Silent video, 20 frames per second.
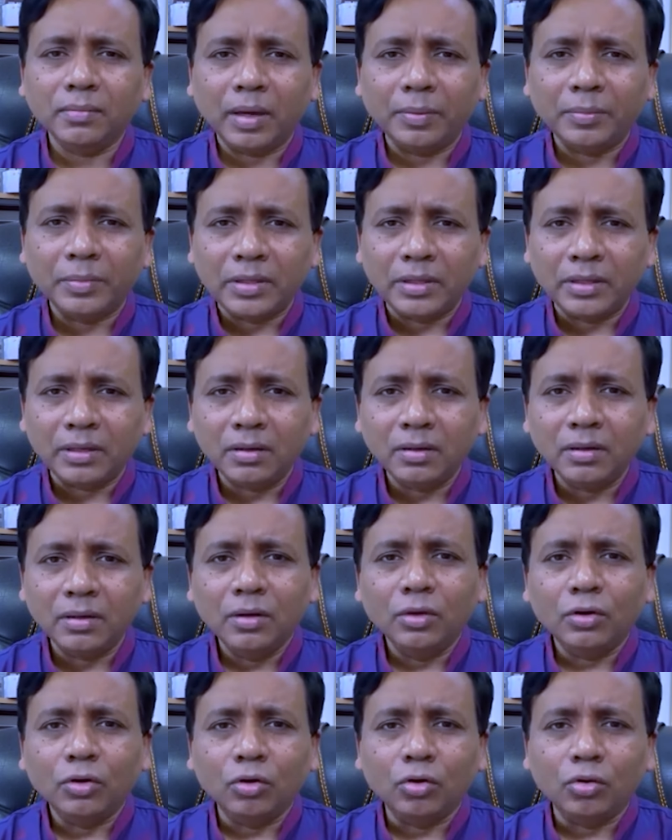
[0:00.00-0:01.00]
আমাদের
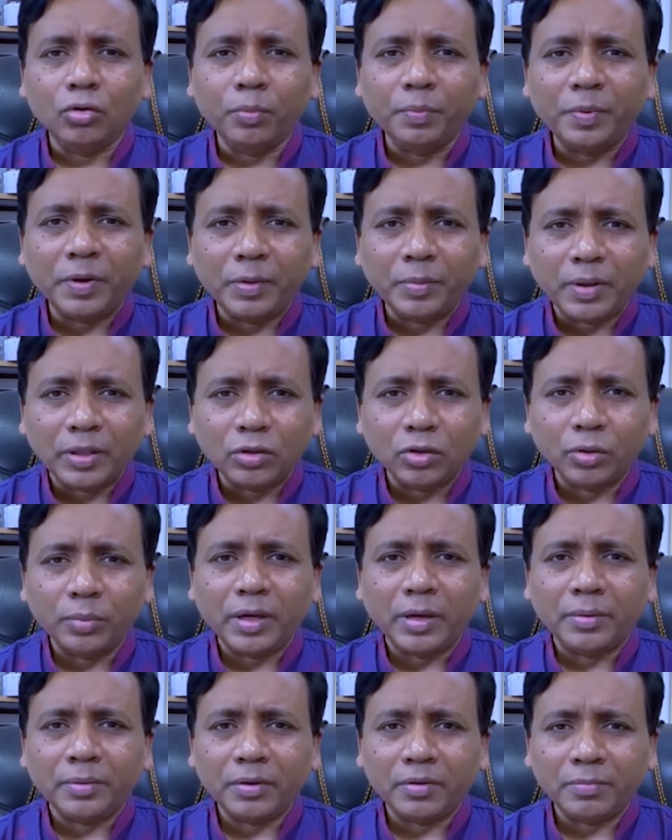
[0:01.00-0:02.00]
গ্রুপের
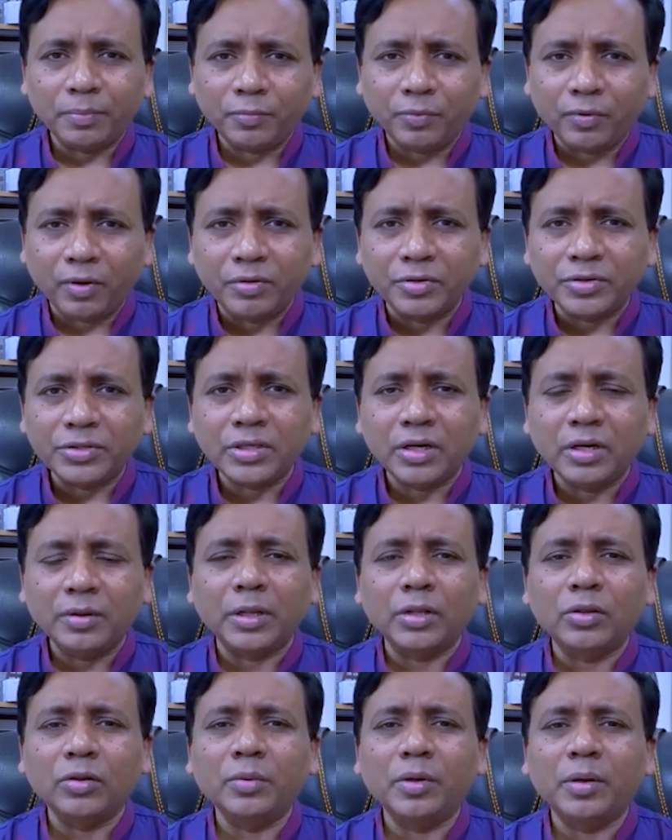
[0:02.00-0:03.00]
মাধ্যমে আমাদের
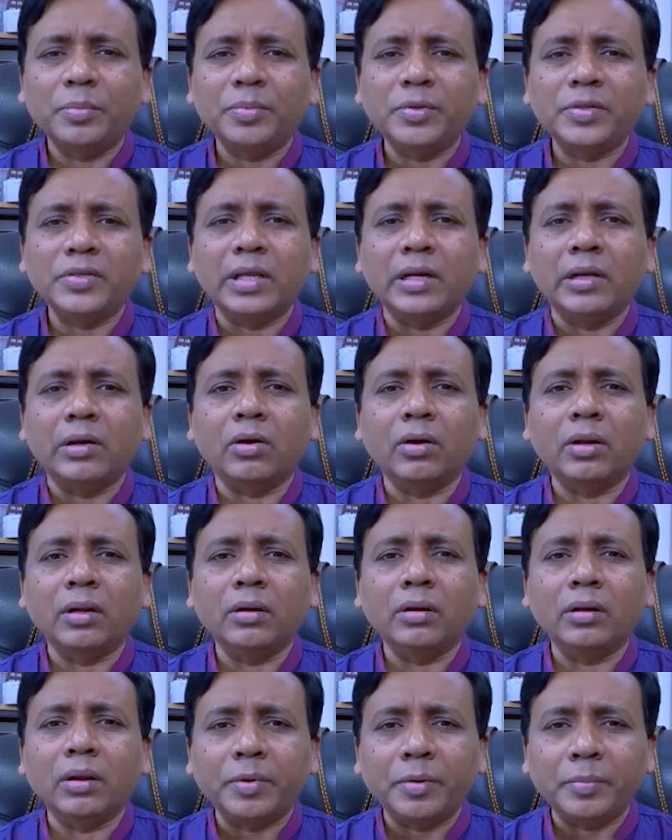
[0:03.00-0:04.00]
ফাউন্ডেশনের মাধ্যমে আপনি সেল
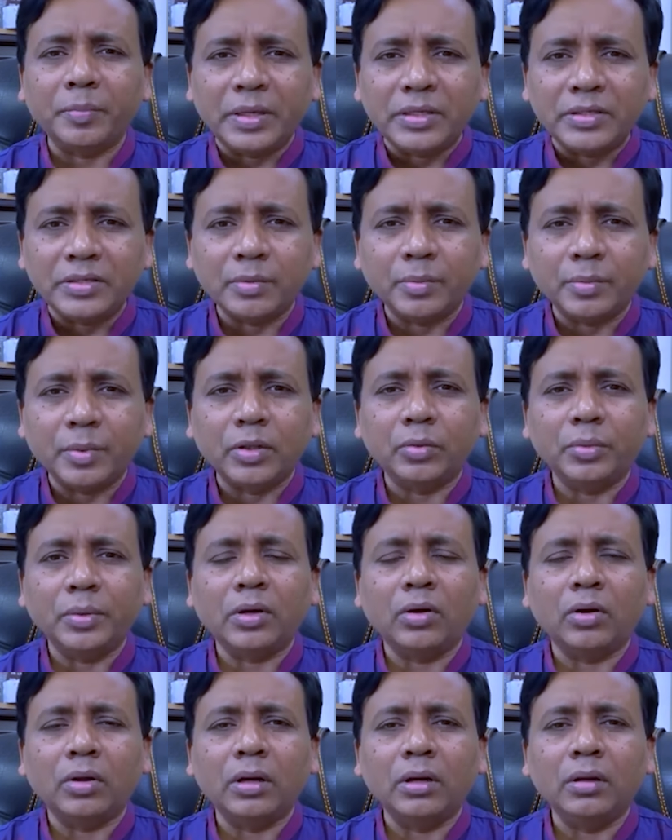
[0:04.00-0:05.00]
করেন আপনার পেজের
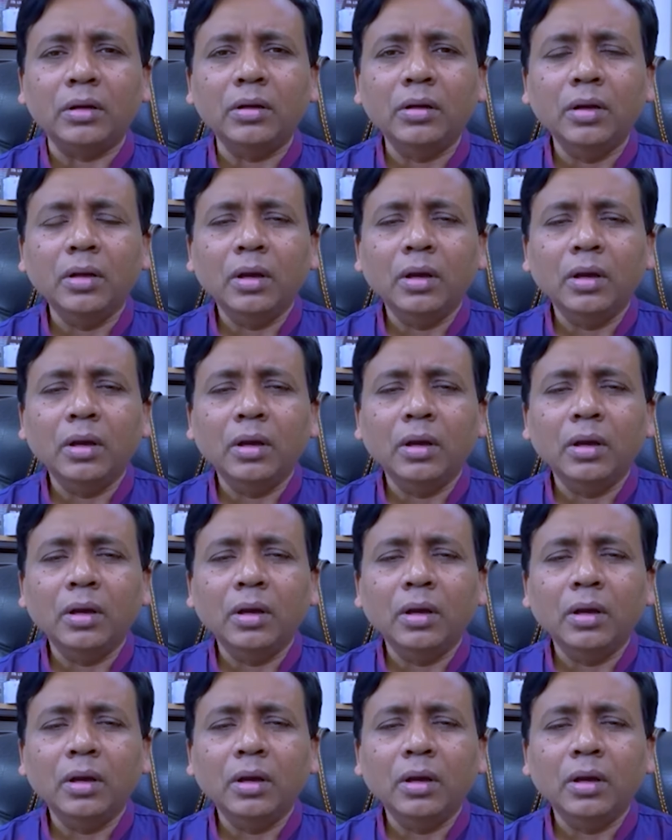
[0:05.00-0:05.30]
মাধ্যমে করেন